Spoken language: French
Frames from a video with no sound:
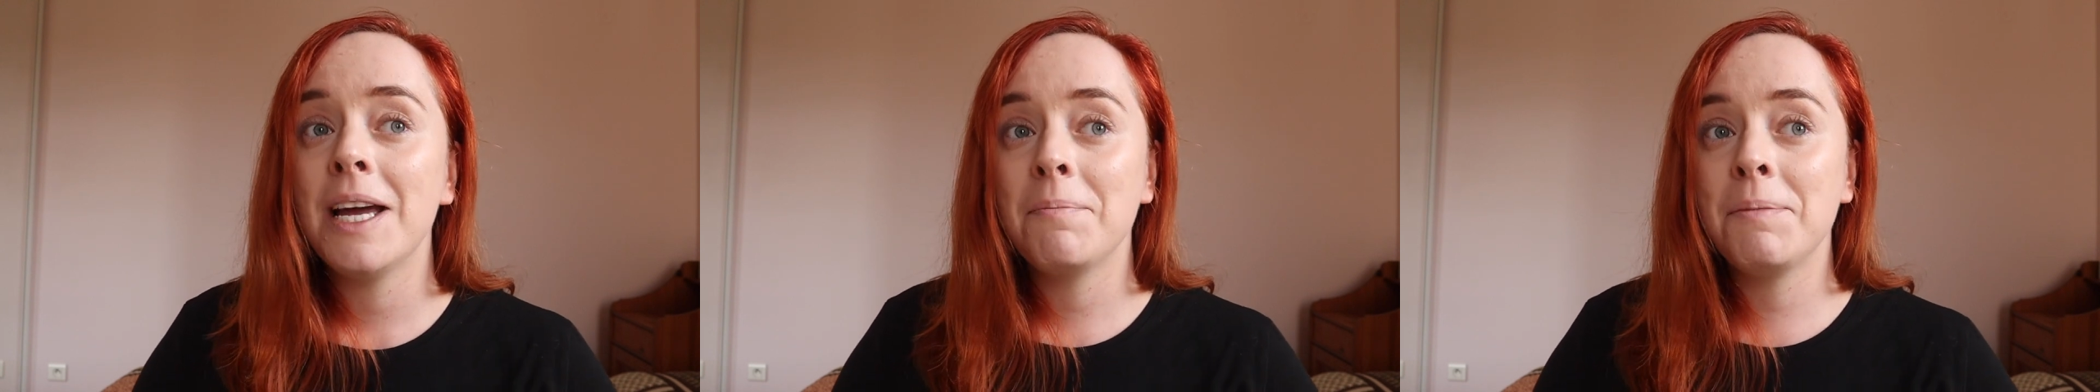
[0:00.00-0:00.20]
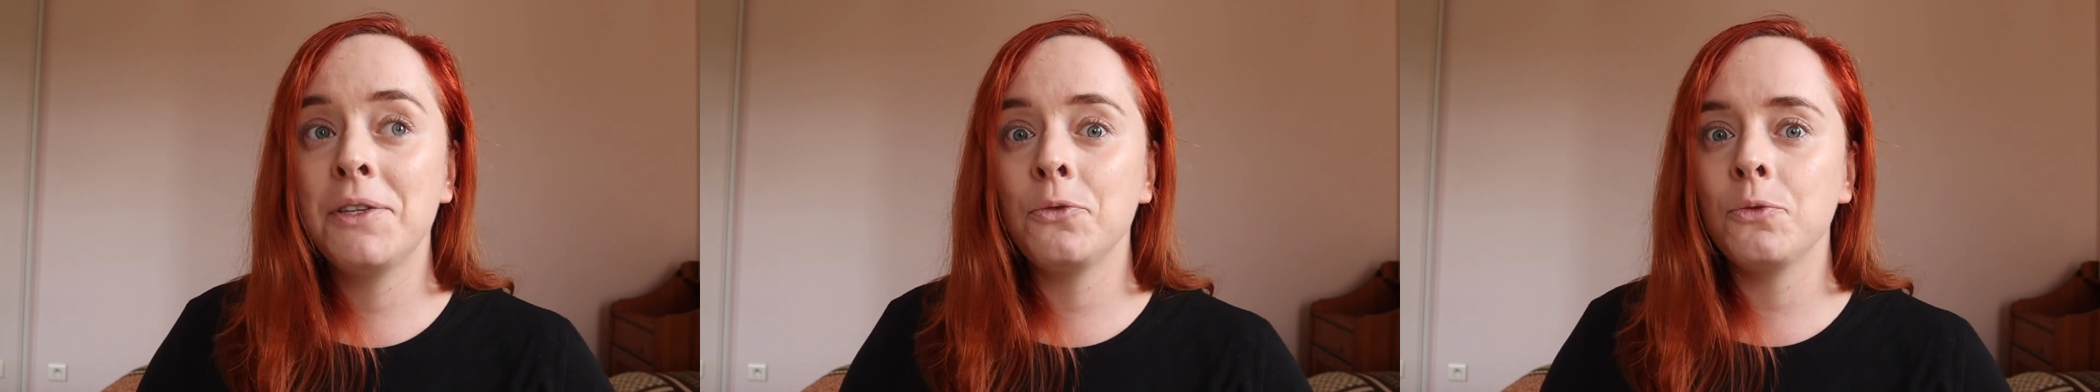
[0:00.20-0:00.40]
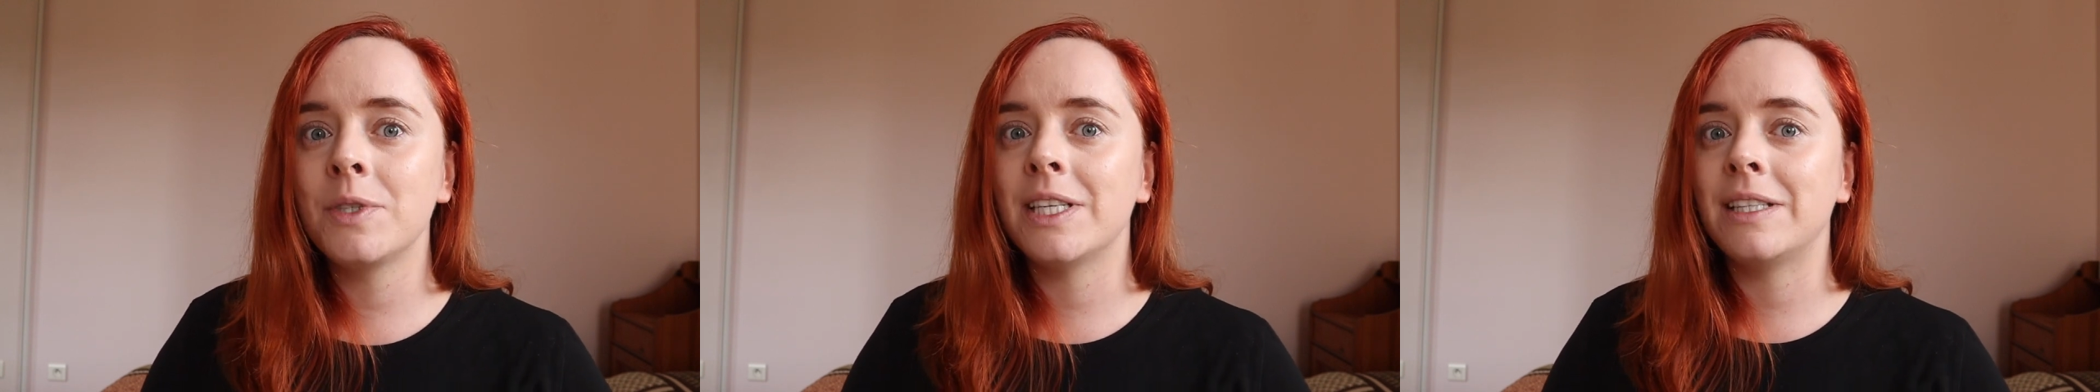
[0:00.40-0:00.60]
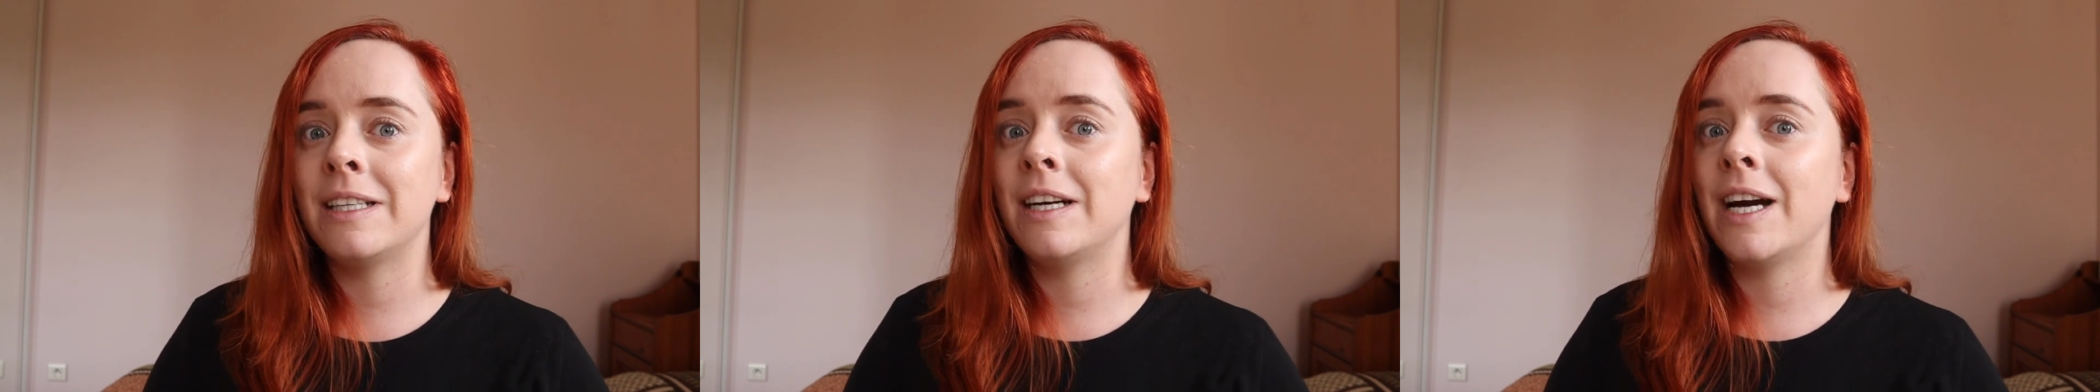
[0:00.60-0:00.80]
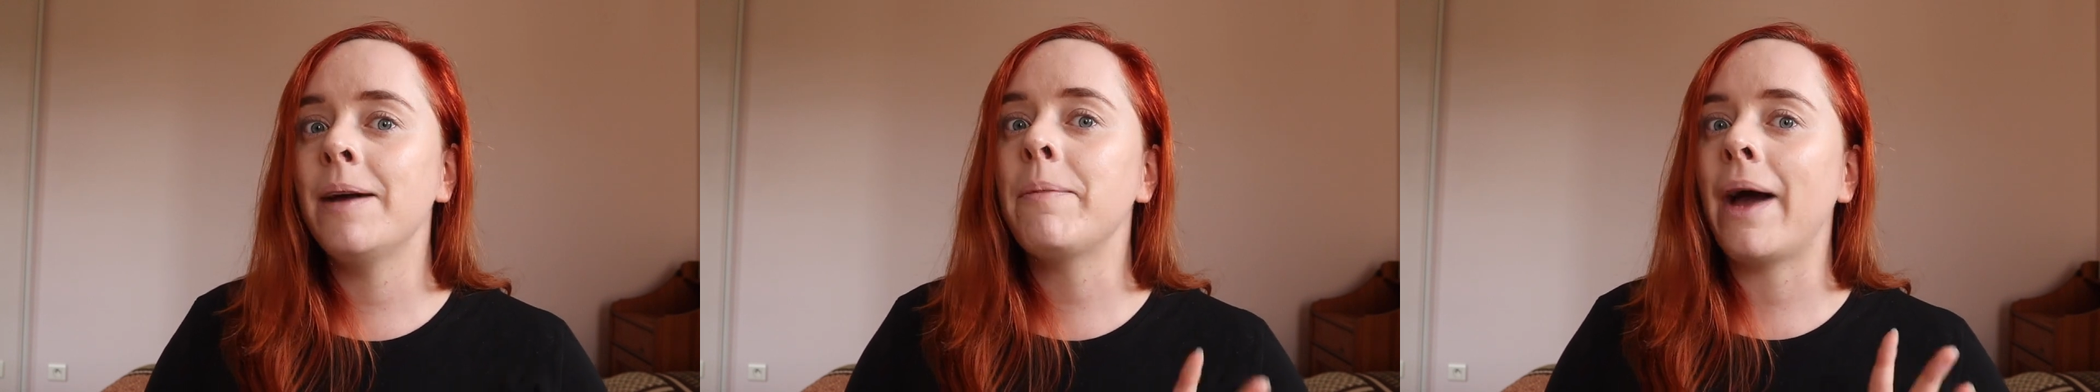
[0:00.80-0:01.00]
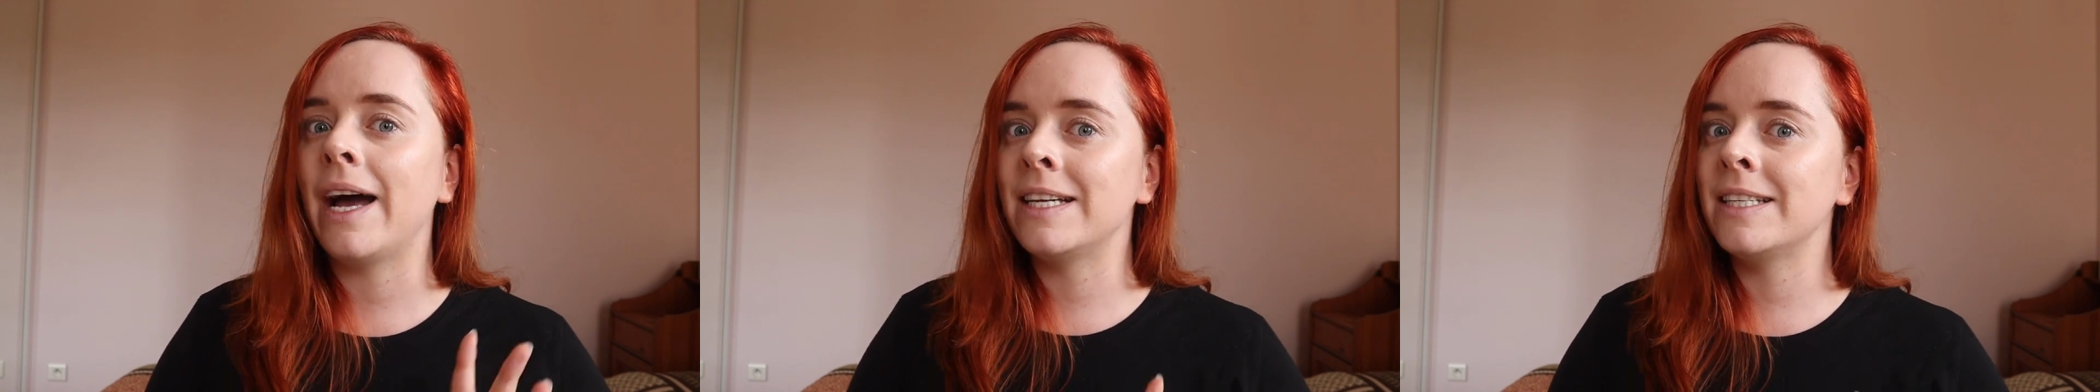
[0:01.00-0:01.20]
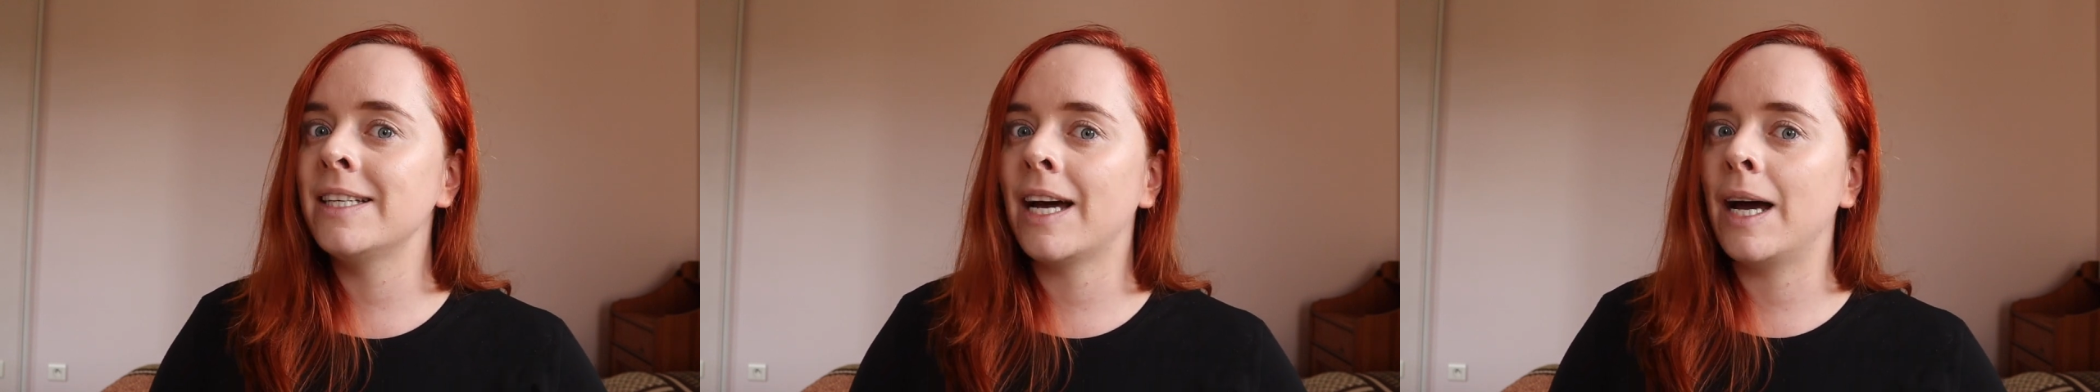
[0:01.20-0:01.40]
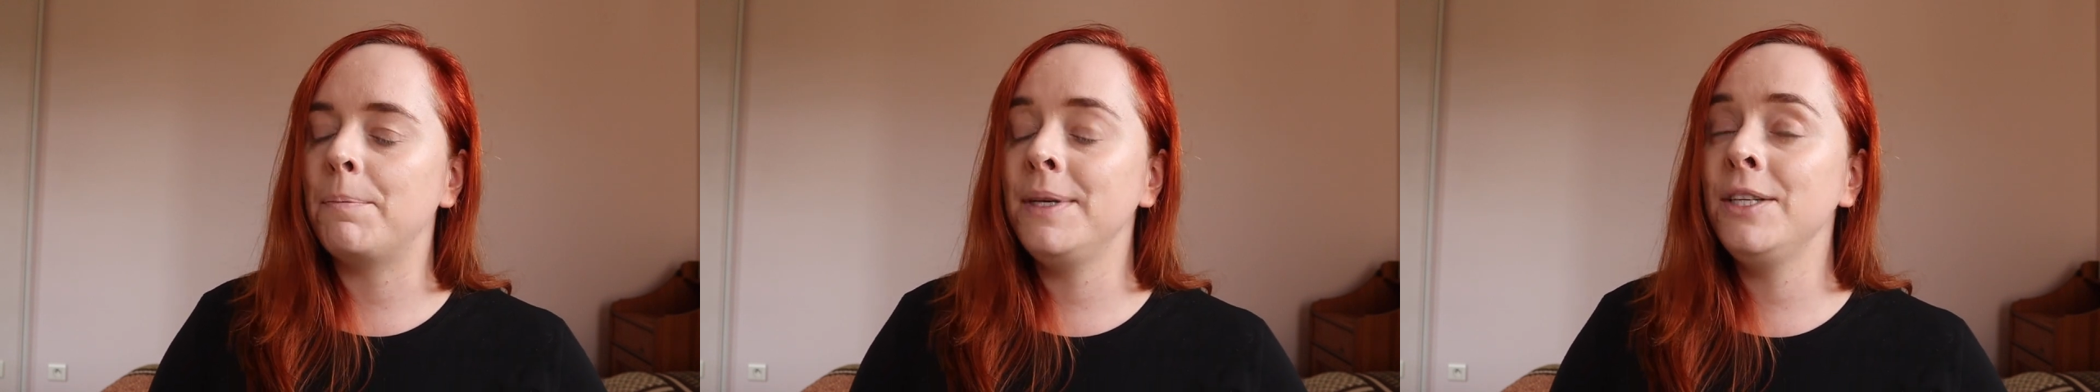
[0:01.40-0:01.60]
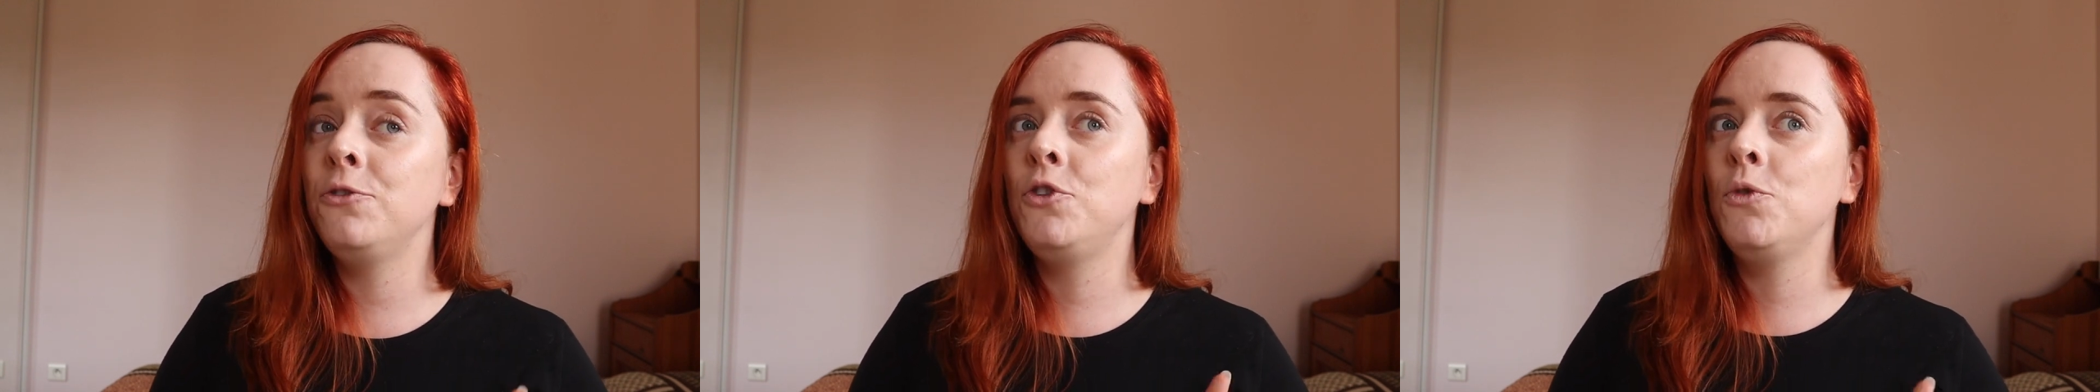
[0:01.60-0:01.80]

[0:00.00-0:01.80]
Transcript: Mais non, c'était quand même assez rapide,